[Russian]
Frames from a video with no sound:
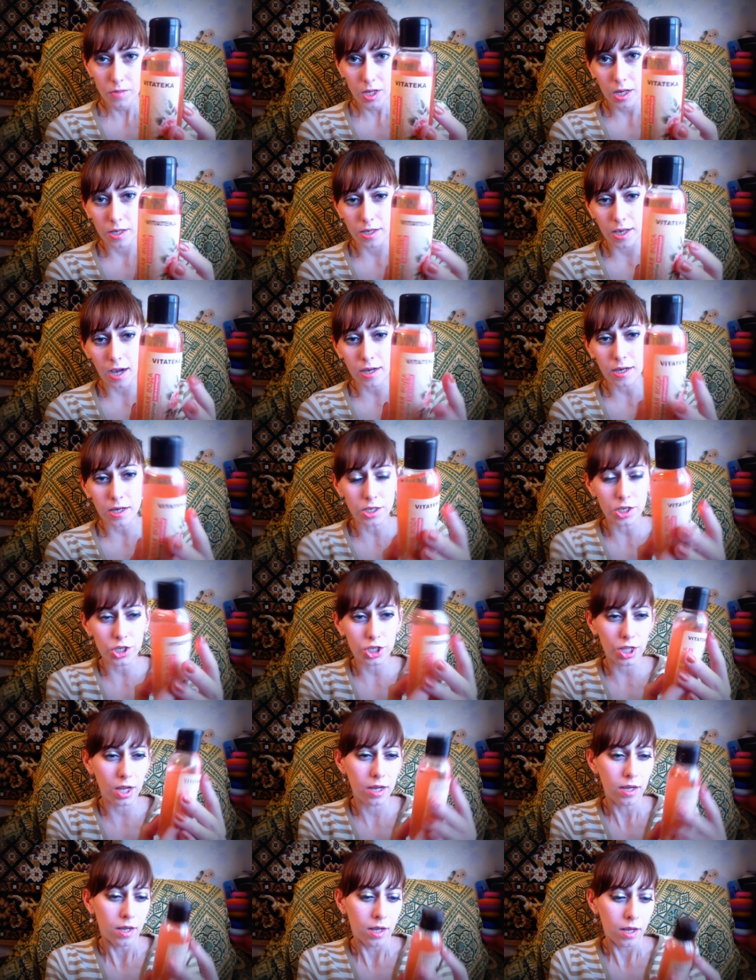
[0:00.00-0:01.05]
Я,
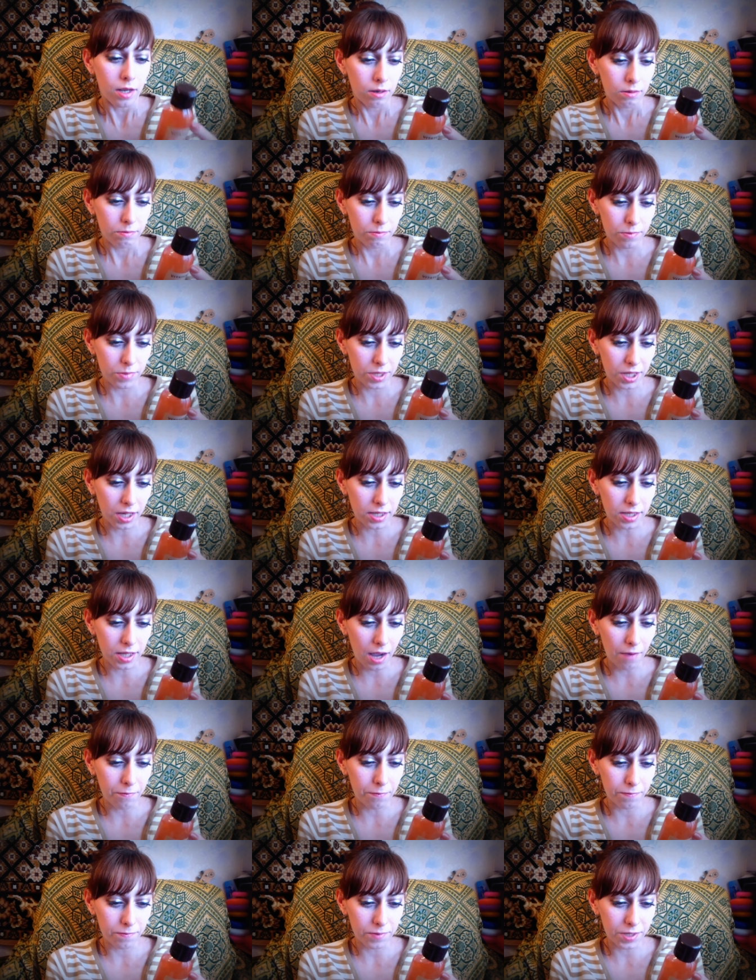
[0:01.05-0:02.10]
конечно,
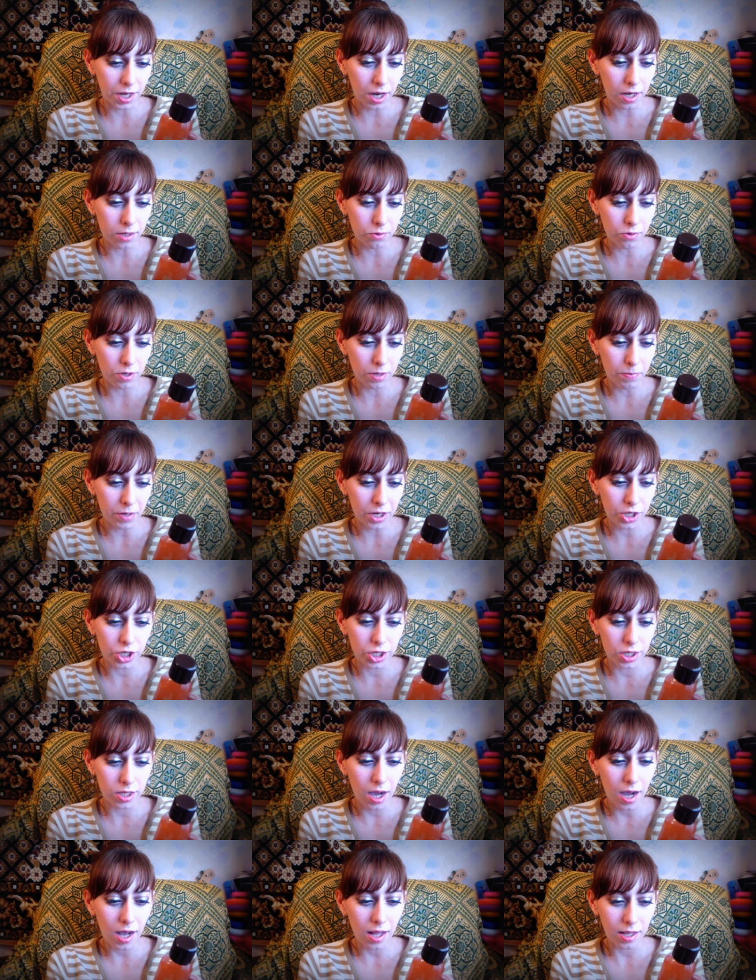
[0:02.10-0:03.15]
состав сразу не
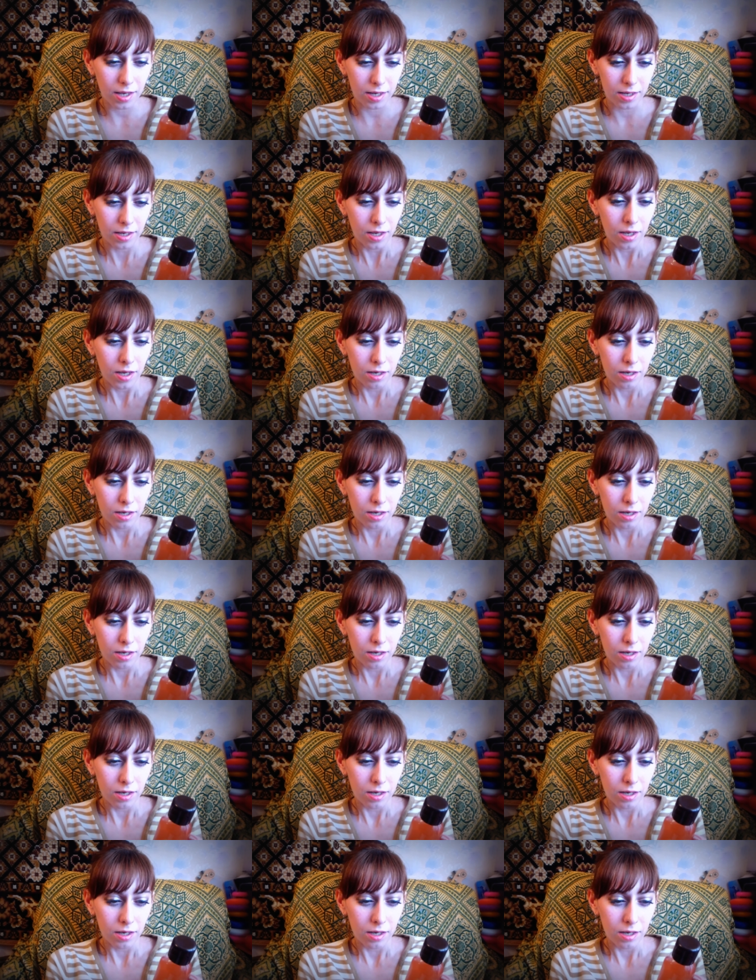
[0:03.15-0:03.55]
прочитала,